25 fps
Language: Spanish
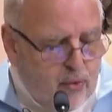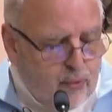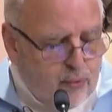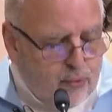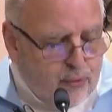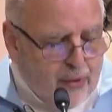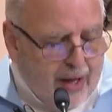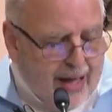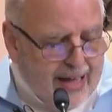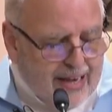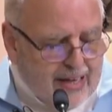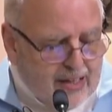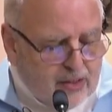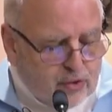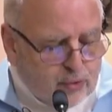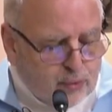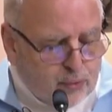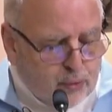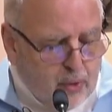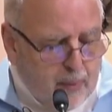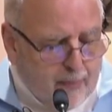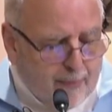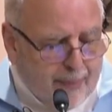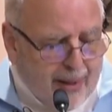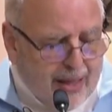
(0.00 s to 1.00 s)
Fares
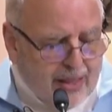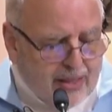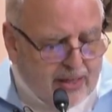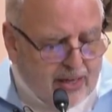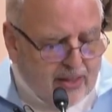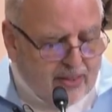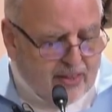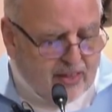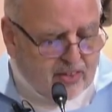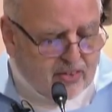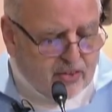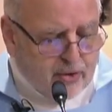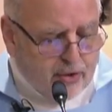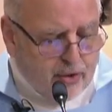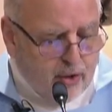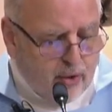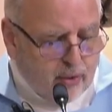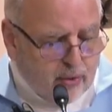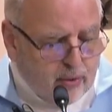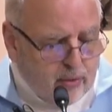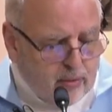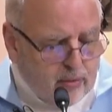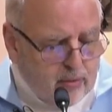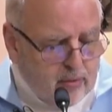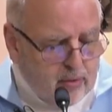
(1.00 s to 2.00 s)
fue padre de
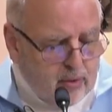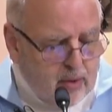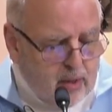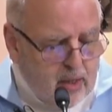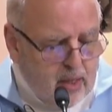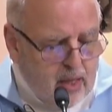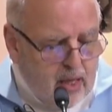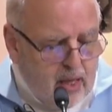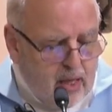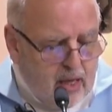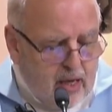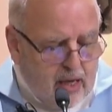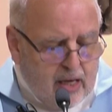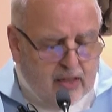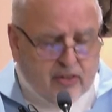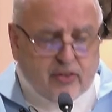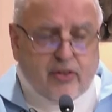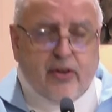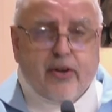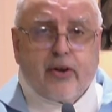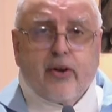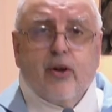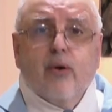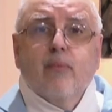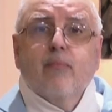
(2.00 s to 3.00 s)
Esrón,
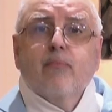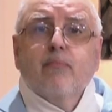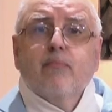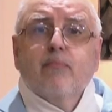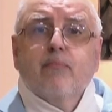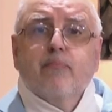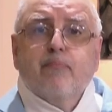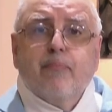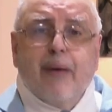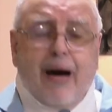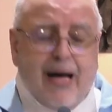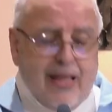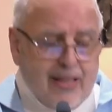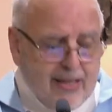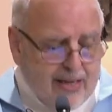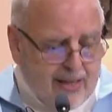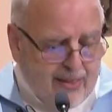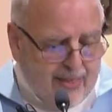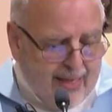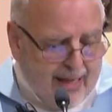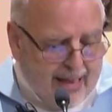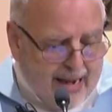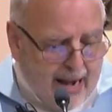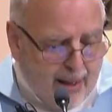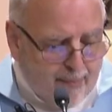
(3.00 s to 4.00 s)
Esrón
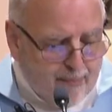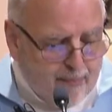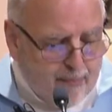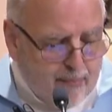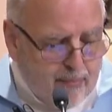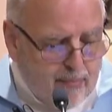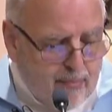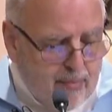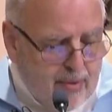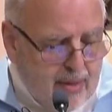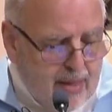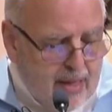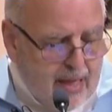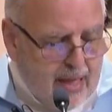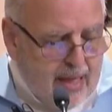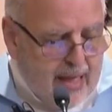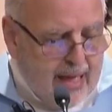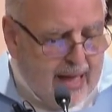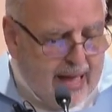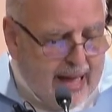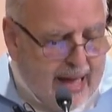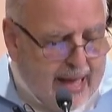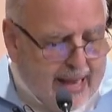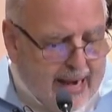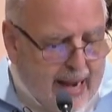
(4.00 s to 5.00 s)
padre de Aram,
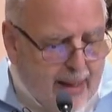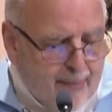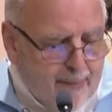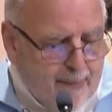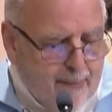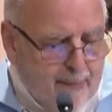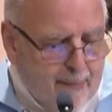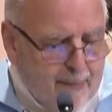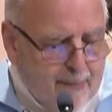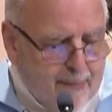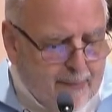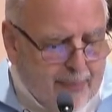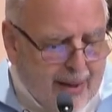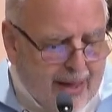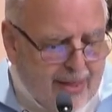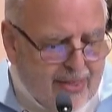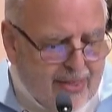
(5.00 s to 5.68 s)
Aram,